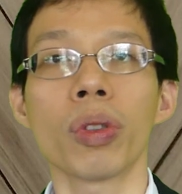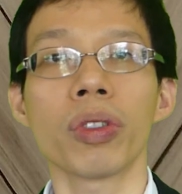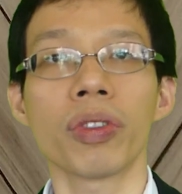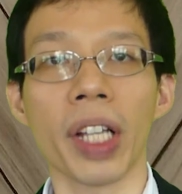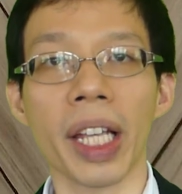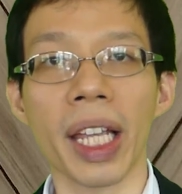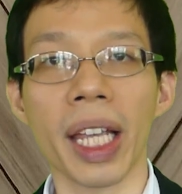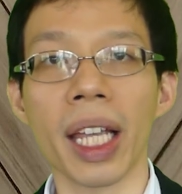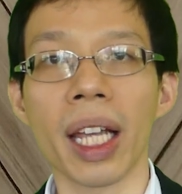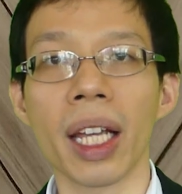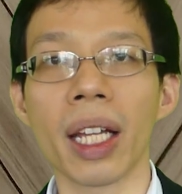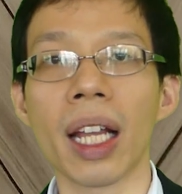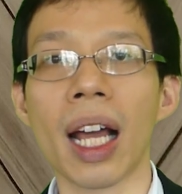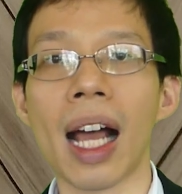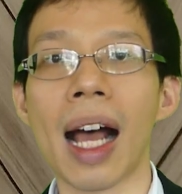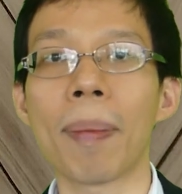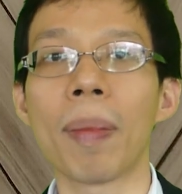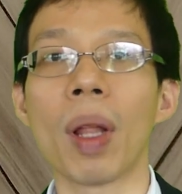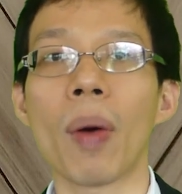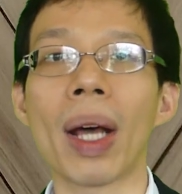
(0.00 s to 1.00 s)
0.4
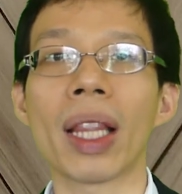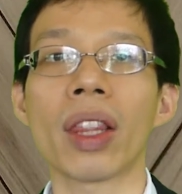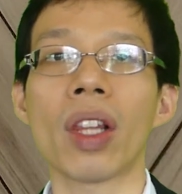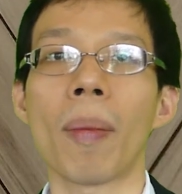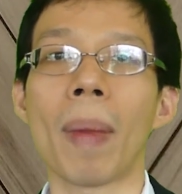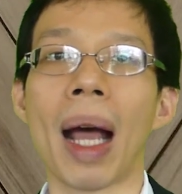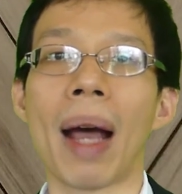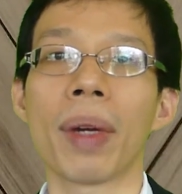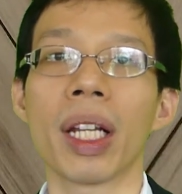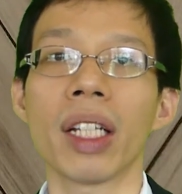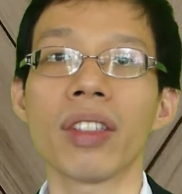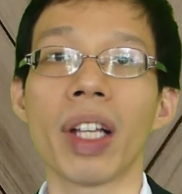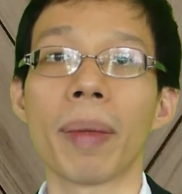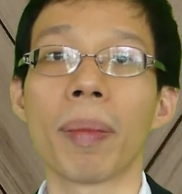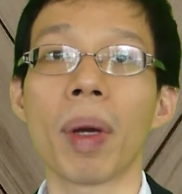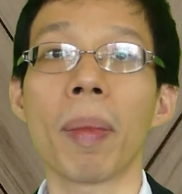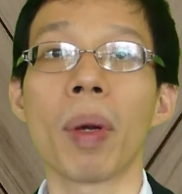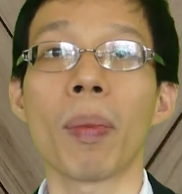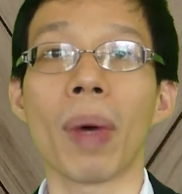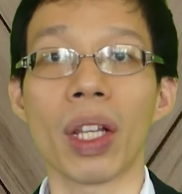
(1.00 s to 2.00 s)
นะครับ แล้ววันต่อมาวันที่
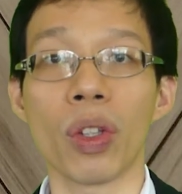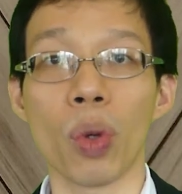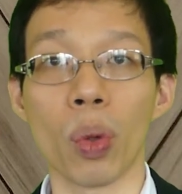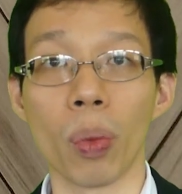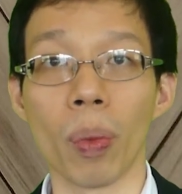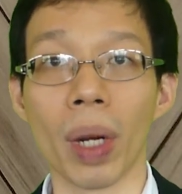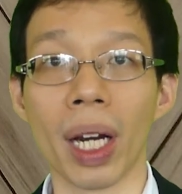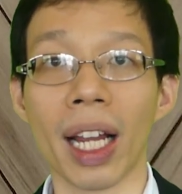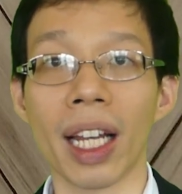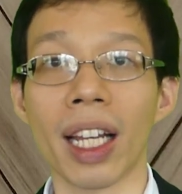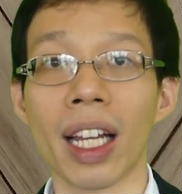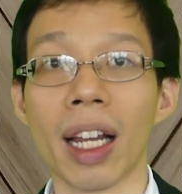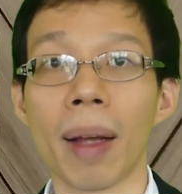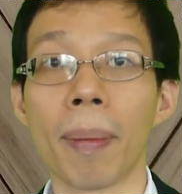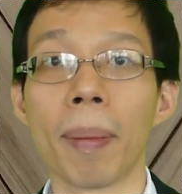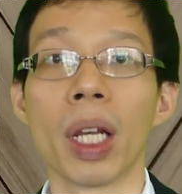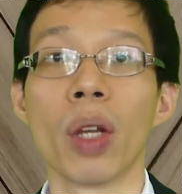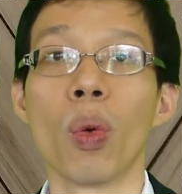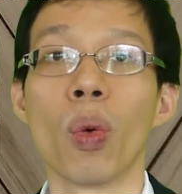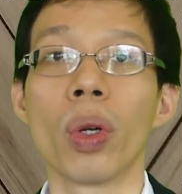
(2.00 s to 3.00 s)
10 ก็เป็นวันหยุดวันรัฐธร
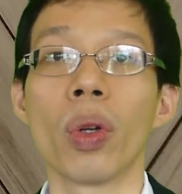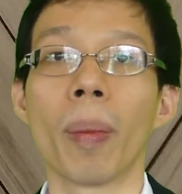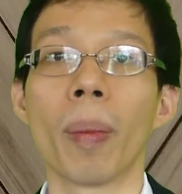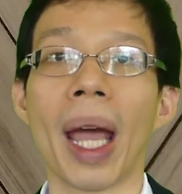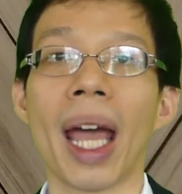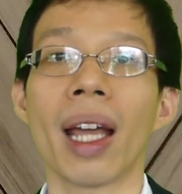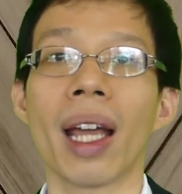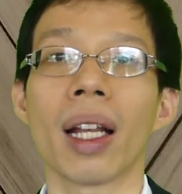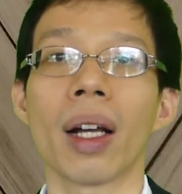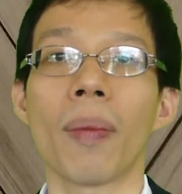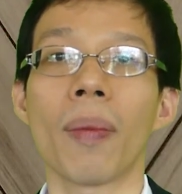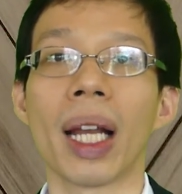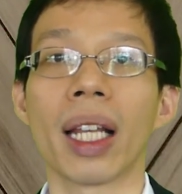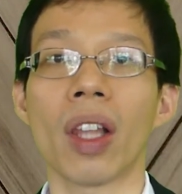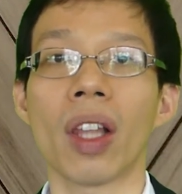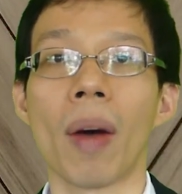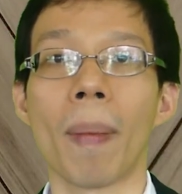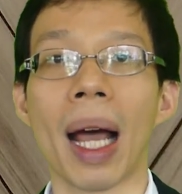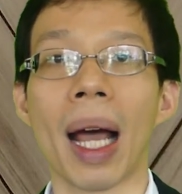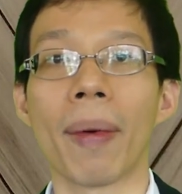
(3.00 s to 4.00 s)
รมนูญถูกไหมแล้ววัน
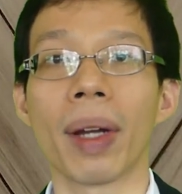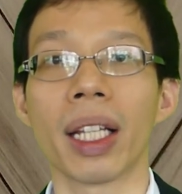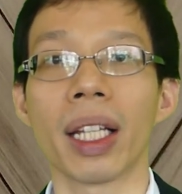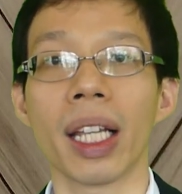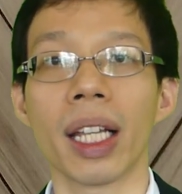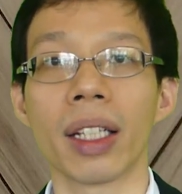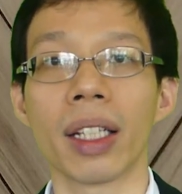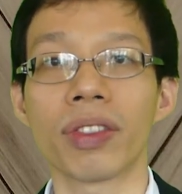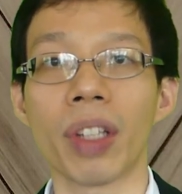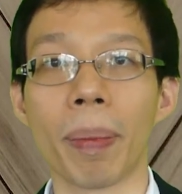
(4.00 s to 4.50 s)
ต่อมาวันที่